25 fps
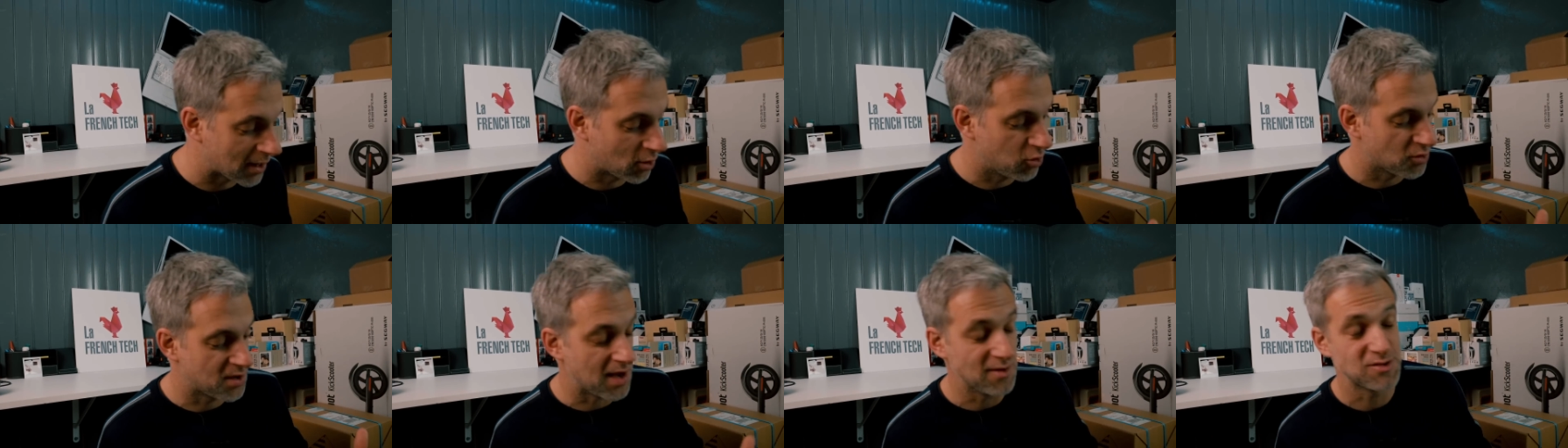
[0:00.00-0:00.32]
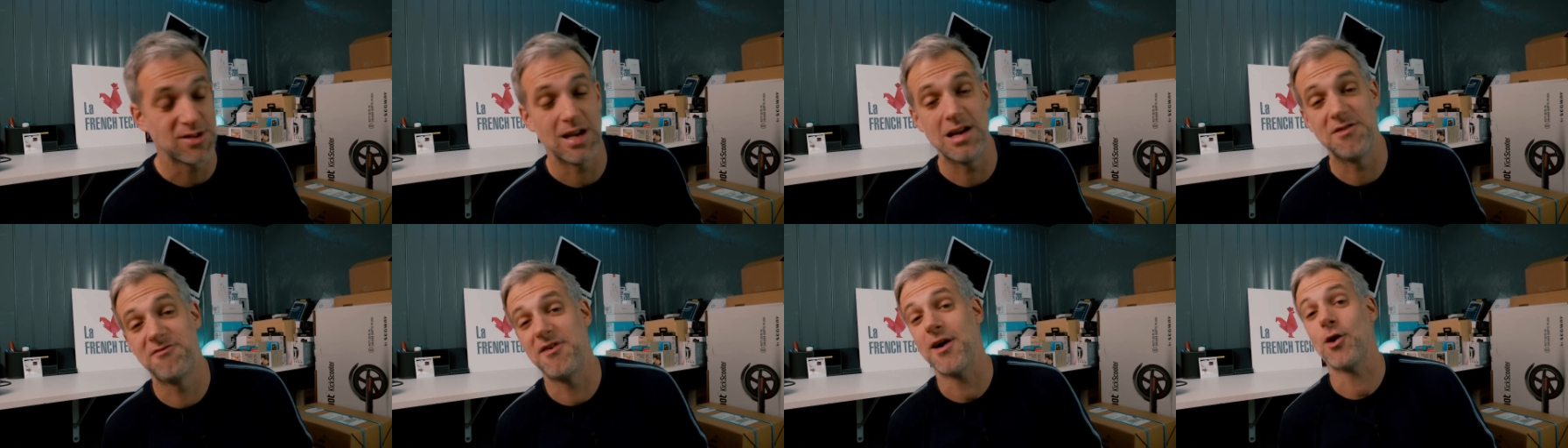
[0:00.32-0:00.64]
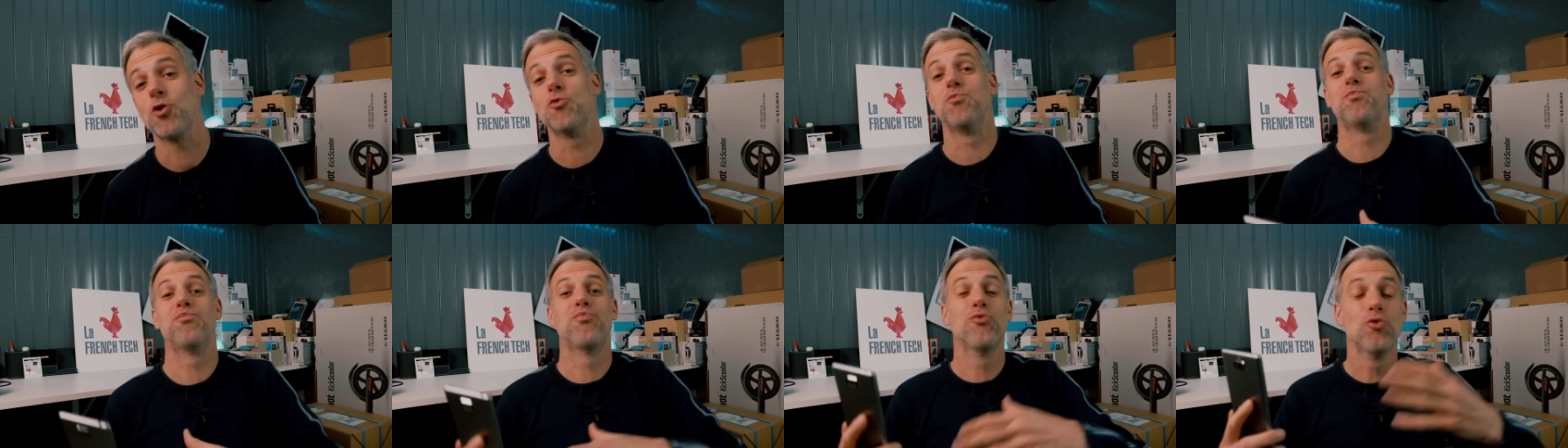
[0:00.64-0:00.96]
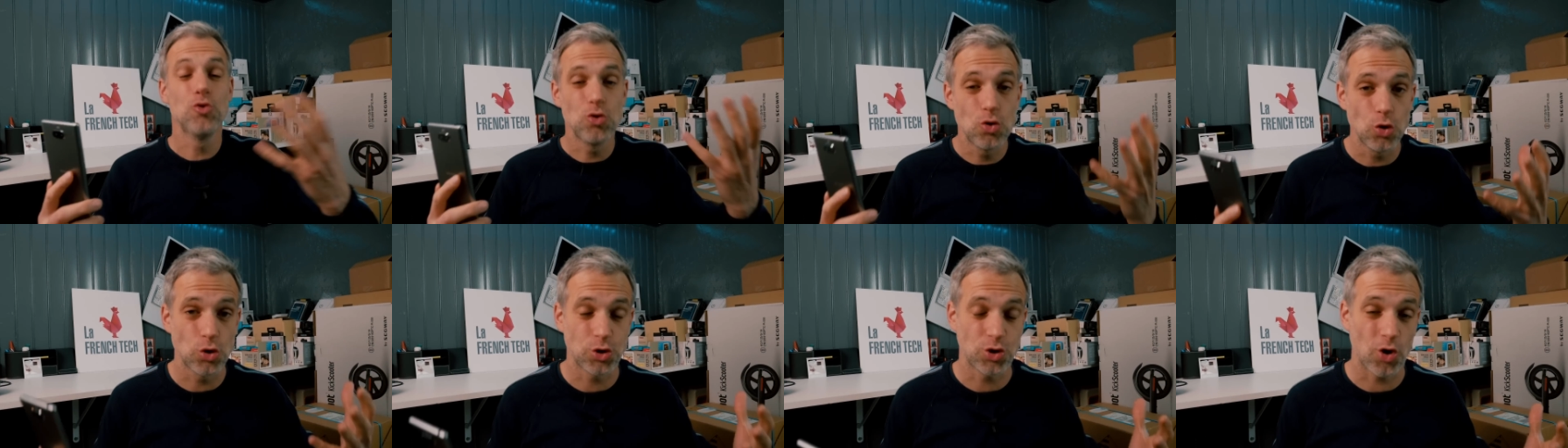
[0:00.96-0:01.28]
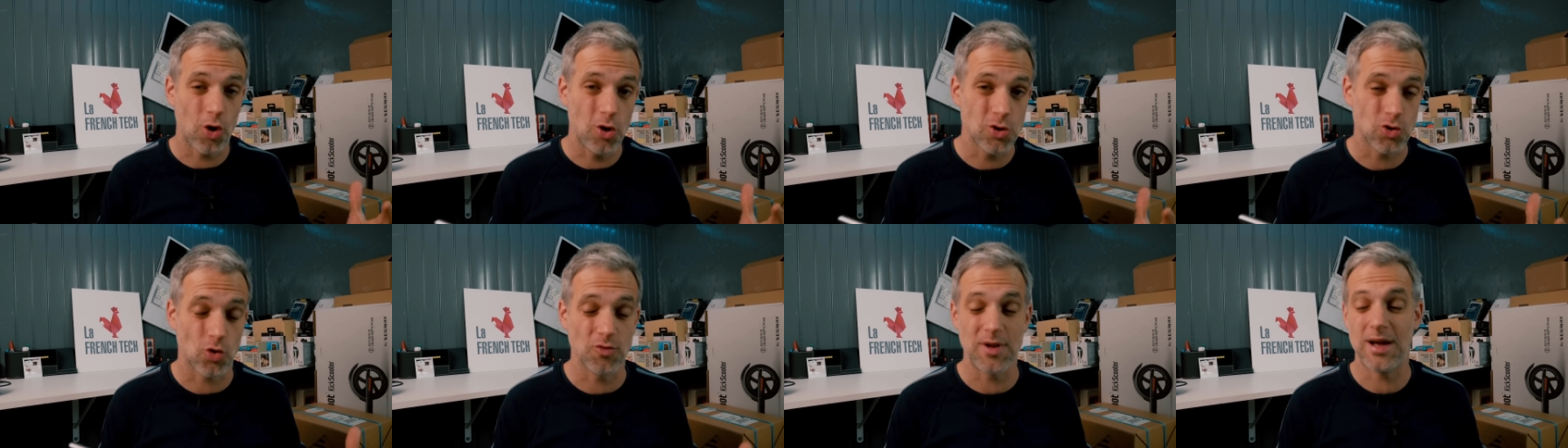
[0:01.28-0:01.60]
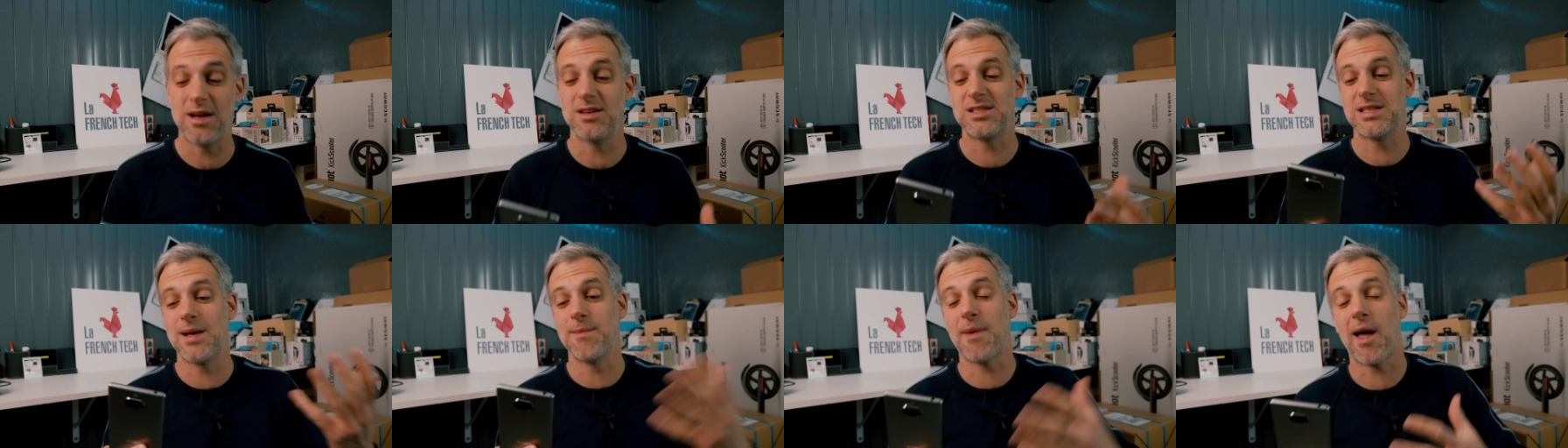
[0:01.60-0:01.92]
avec lequel vous allez faire le plus de choses. On a
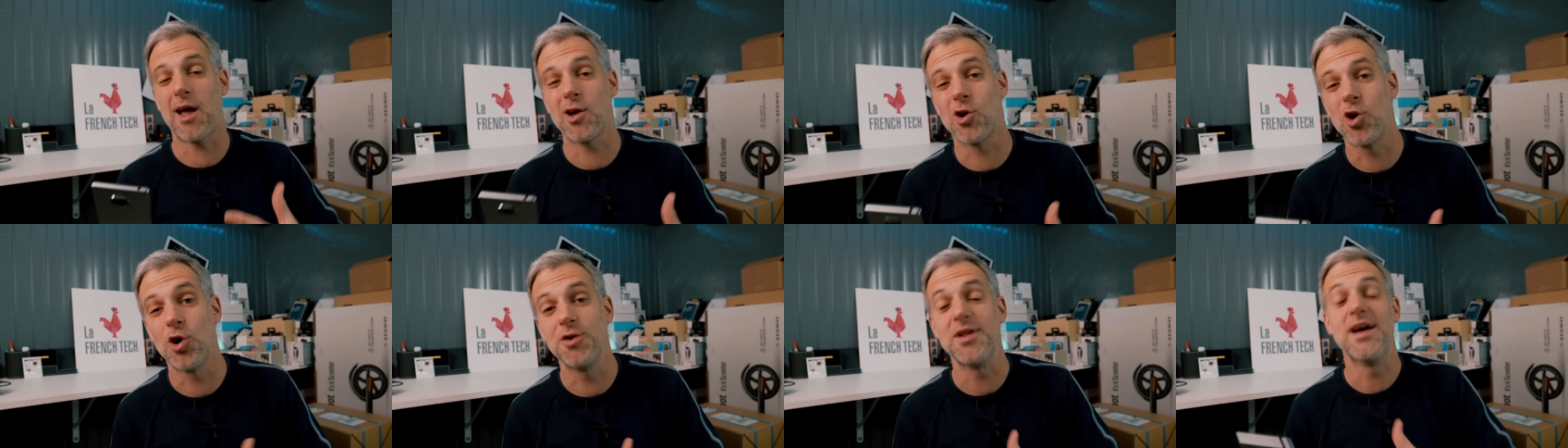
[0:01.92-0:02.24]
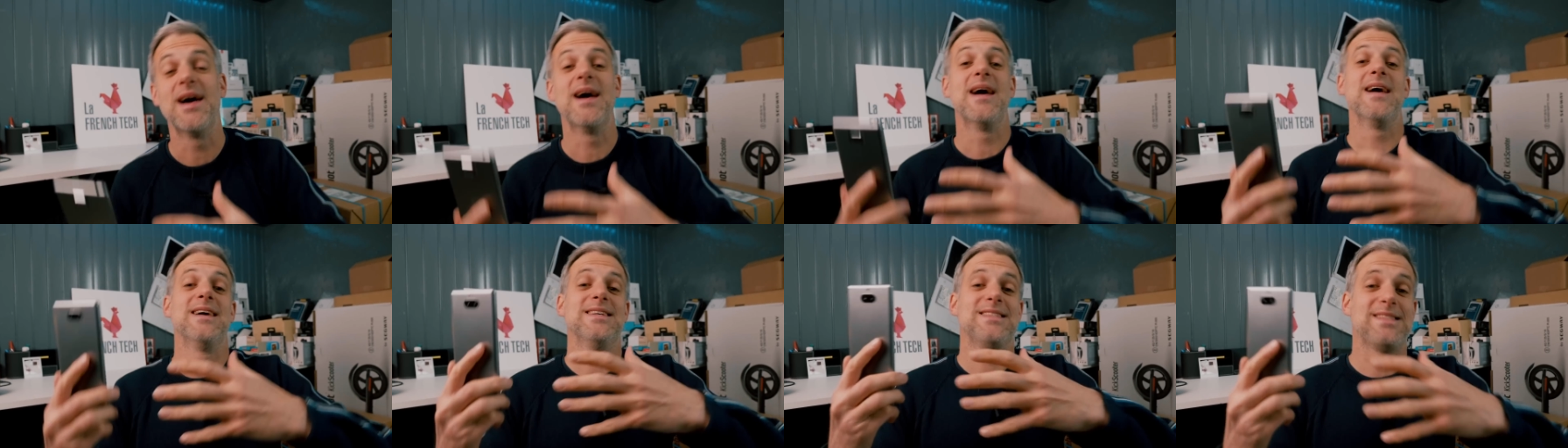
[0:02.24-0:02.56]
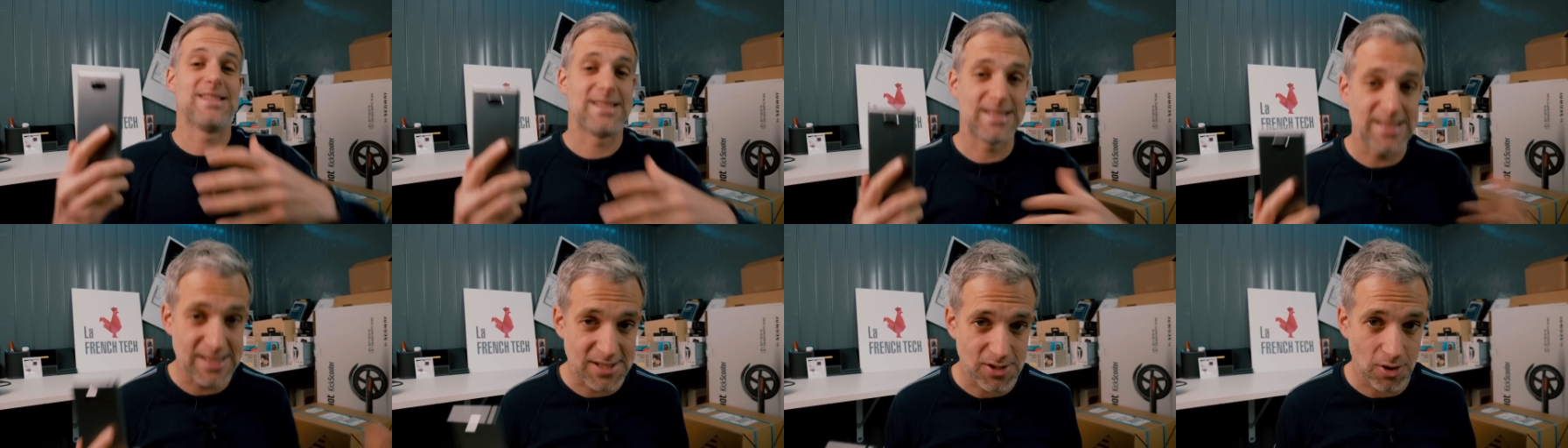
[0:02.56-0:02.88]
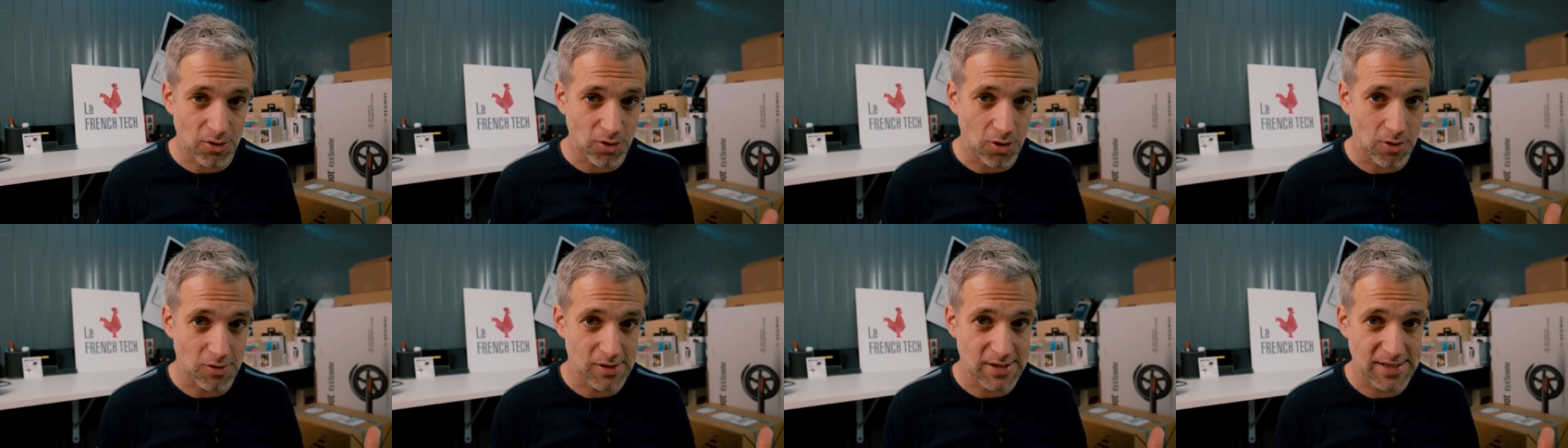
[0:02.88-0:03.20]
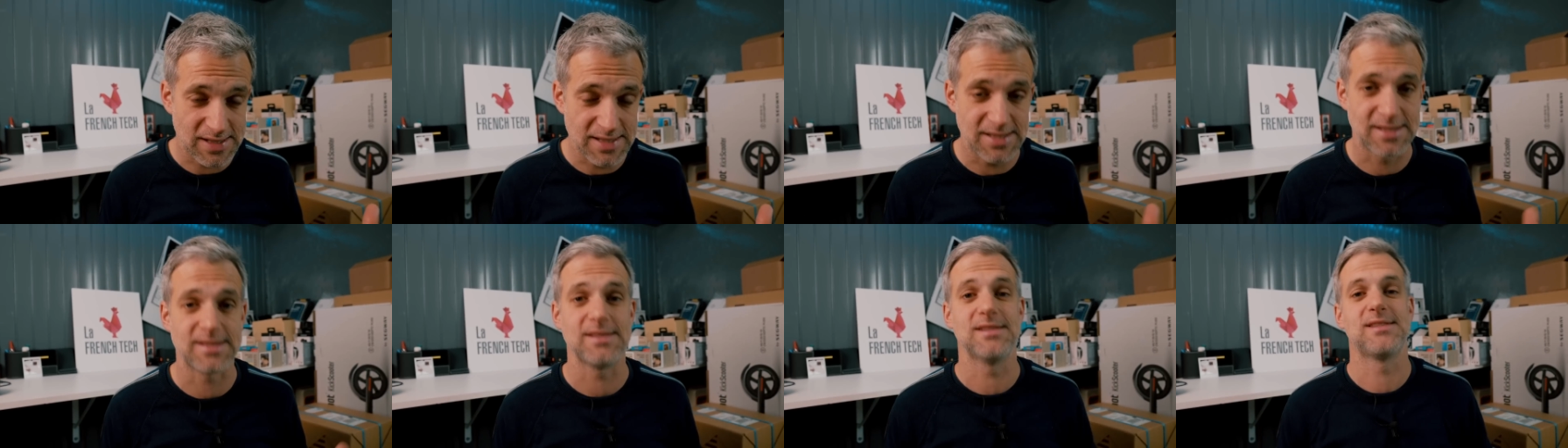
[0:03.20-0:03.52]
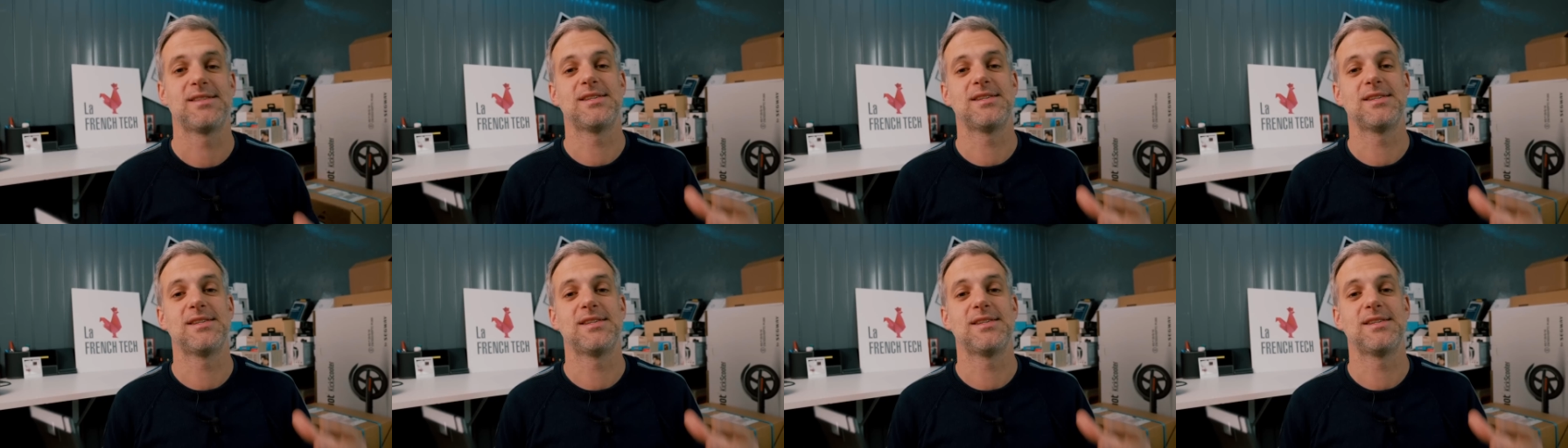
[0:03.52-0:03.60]
un Snapdragon 636,